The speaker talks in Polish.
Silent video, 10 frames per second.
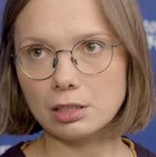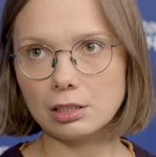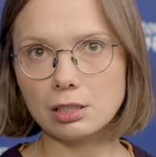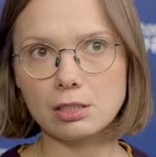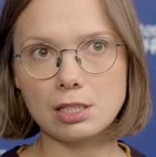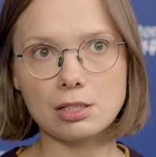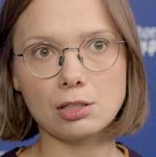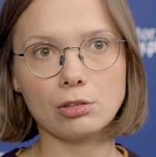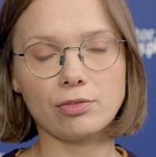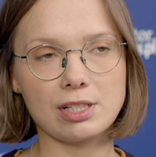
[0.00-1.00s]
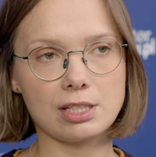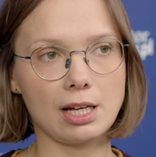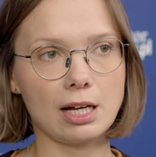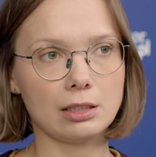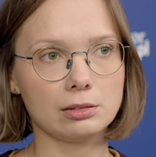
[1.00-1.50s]
E, jest tylko
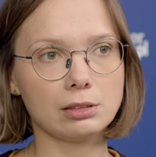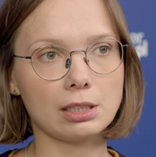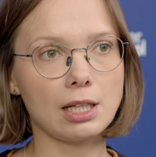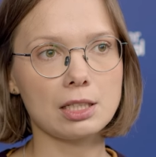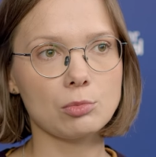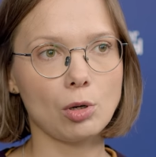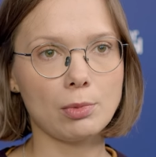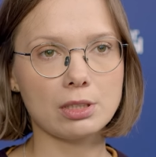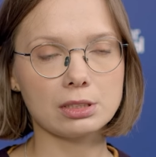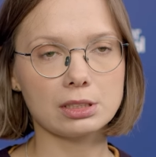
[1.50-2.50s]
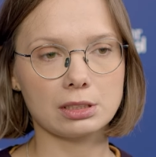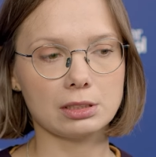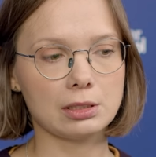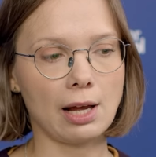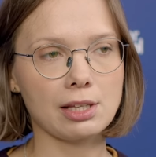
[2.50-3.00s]
kwestia na dany moment
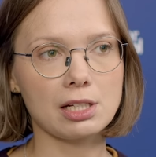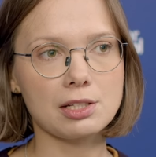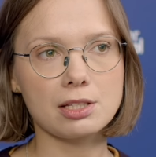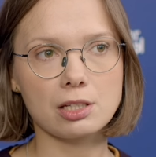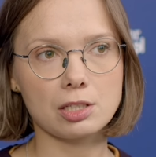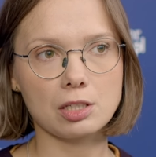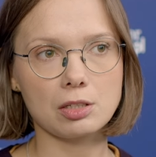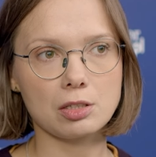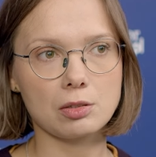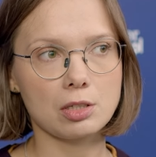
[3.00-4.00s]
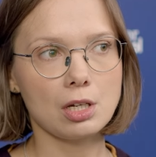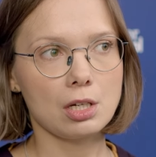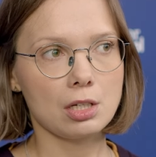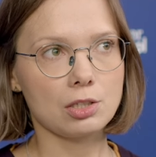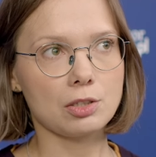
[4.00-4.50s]
y, analizy i, i,
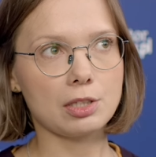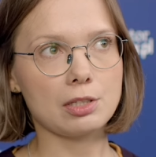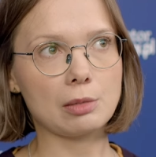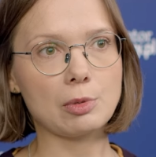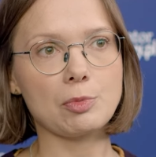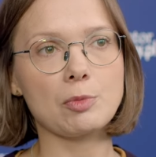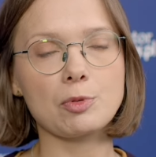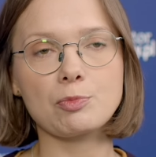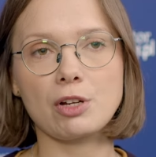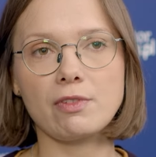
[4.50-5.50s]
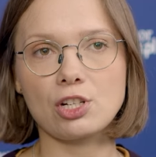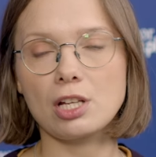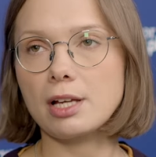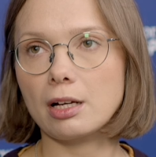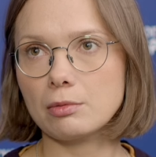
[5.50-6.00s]
i jakby
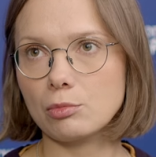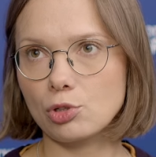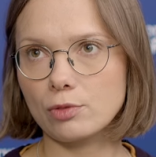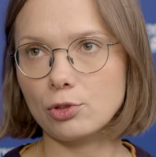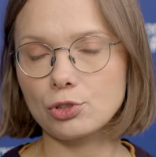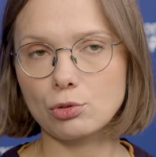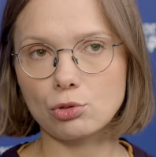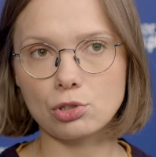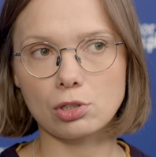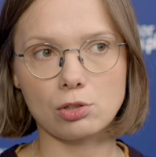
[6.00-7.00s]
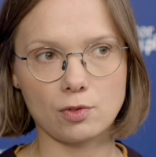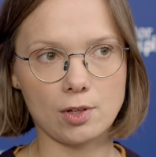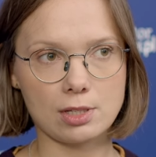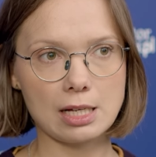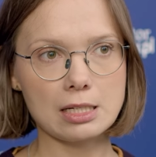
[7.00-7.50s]
przeważenia możliwości różnych
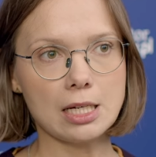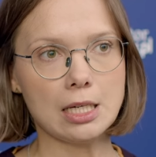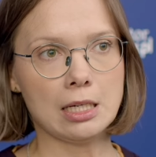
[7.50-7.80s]
rozwiązań.